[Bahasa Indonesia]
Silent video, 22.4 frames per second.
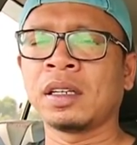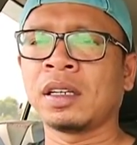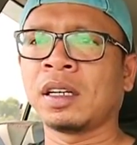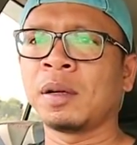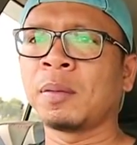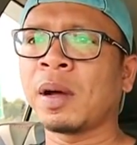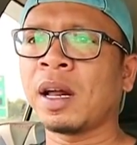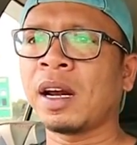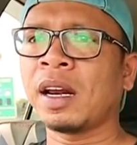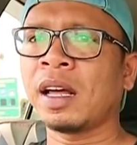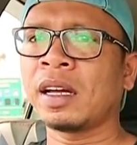Di
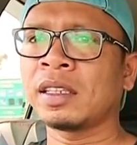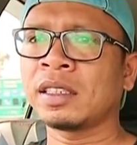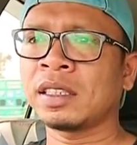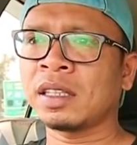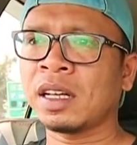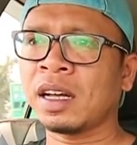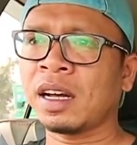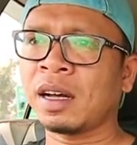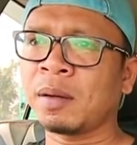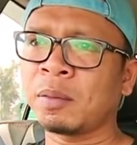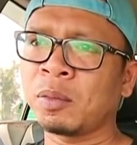
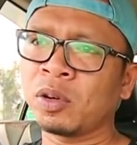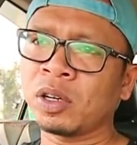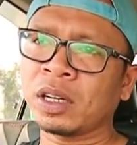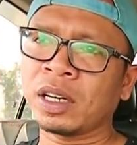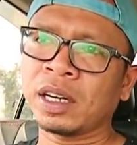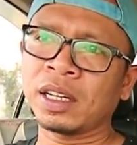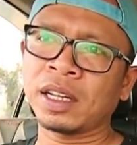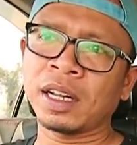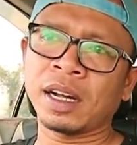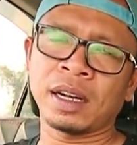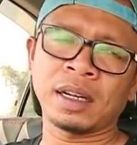Malaysia
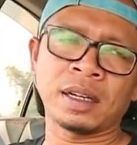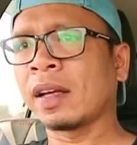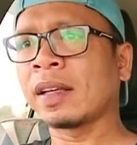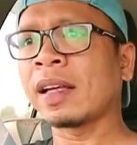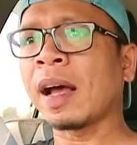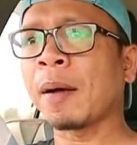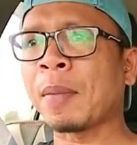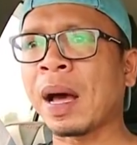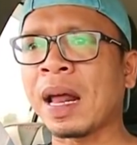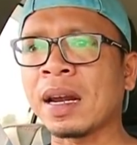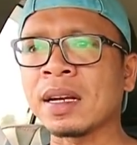mungkin yang
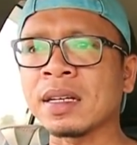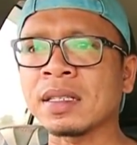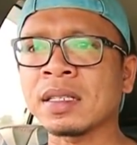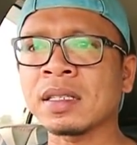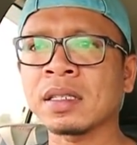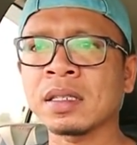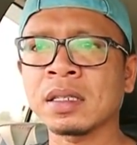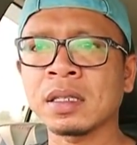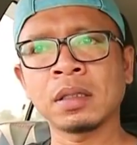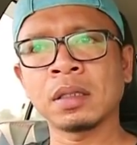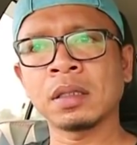yang
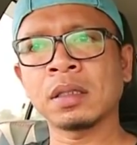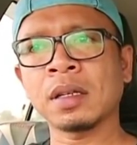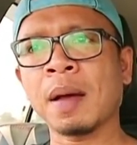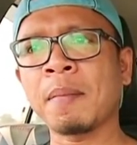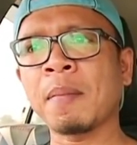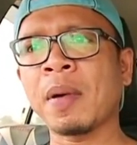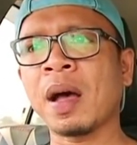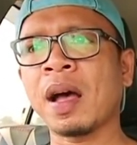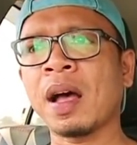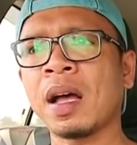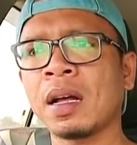males
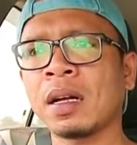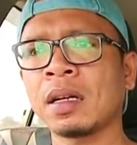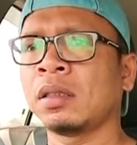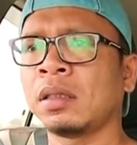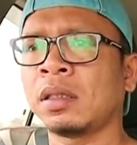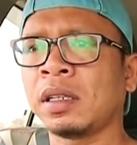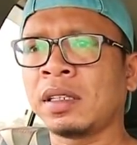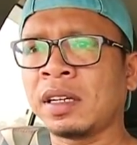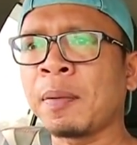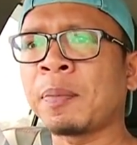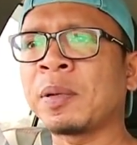sama,
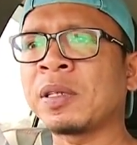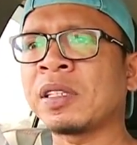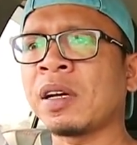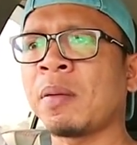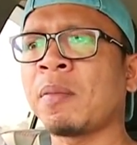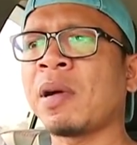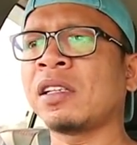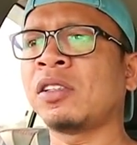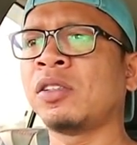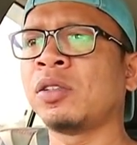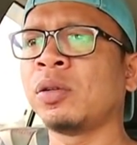tidak
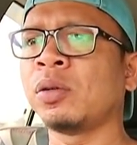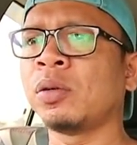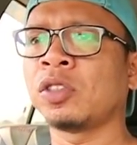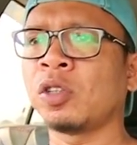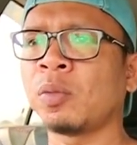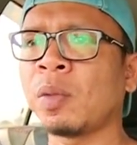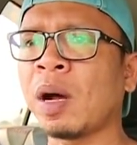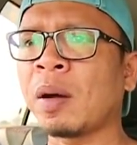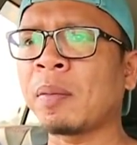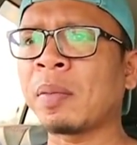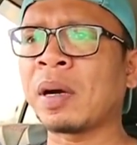bisa maju,
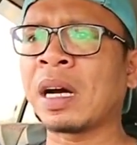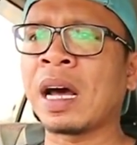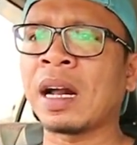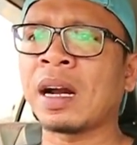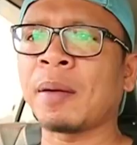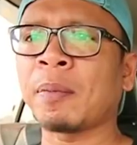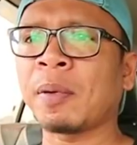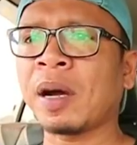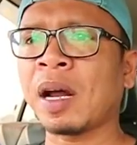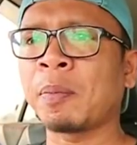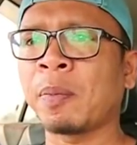cuma
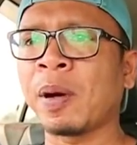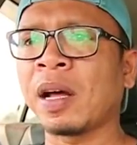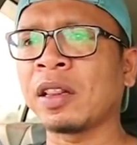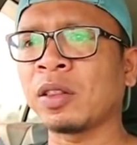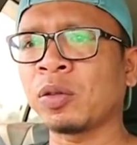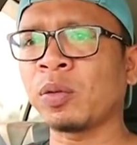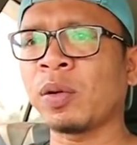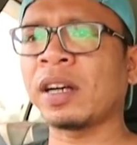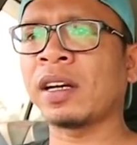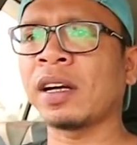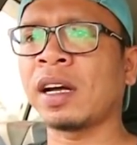mengharapkan
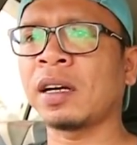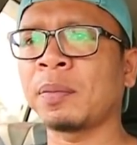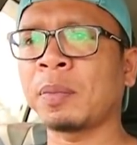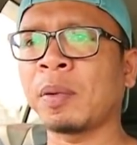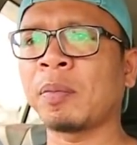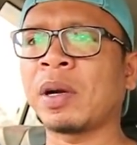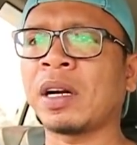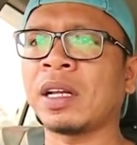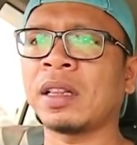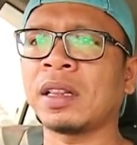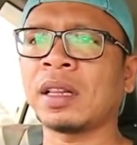bantuan dari
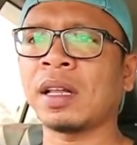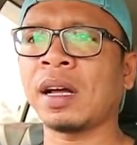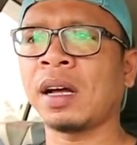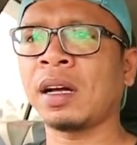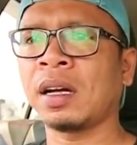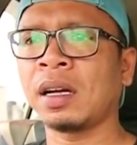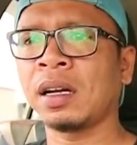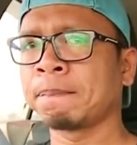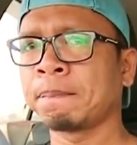pemerintah.